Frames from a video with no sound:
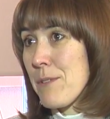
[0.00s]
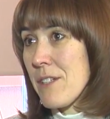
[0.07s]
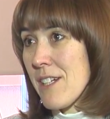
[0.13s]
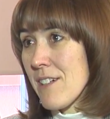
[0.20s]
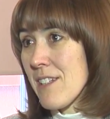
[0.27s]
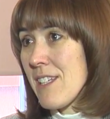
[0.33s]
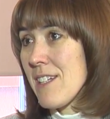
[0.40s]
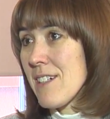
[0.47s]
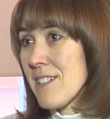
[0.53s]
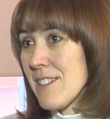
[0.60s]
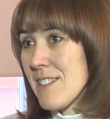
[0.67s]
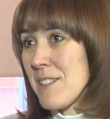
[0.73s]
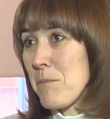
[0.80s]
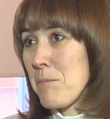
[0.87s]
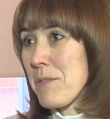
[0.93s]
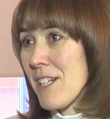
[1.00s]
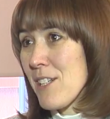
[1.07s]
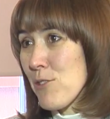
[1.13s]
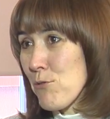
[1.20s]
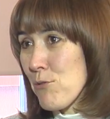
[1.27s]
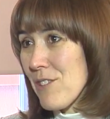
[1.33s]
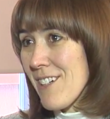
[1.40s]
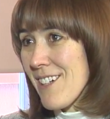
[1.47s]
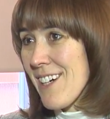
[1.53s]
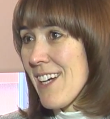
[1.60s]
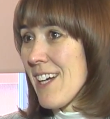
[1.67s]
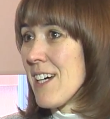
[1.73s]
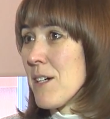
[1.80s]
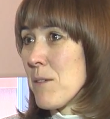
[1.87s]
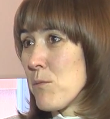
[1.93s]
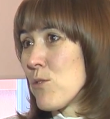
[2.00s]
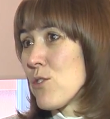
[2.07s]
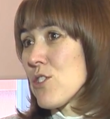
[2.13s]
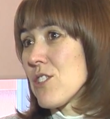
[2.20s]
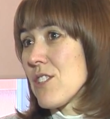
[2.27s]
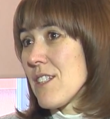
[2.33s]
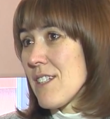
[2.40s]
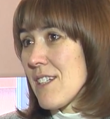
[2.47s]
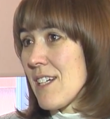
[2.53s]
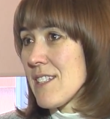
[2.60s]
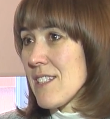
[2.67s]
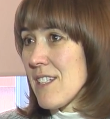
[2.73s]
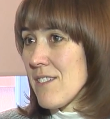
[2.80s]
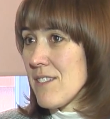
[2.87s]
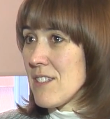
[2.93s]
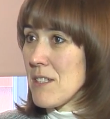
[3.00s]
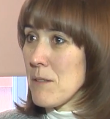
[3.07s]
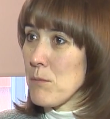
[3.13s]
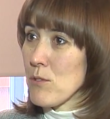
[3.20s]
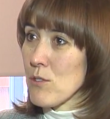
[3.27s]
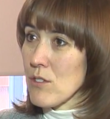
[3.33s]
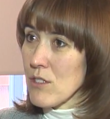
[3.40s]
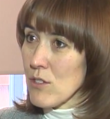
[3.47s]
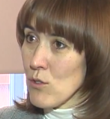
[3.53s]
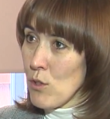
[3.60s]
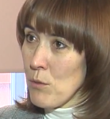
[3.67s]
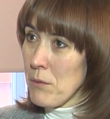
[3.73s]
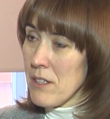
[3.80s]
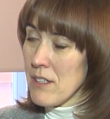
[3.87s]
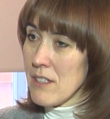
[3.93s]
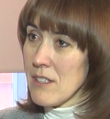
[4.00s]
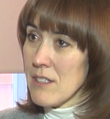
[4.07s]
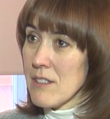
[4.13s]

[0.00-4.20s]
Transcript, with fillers: при каких температурах можно оставить ребенка дома.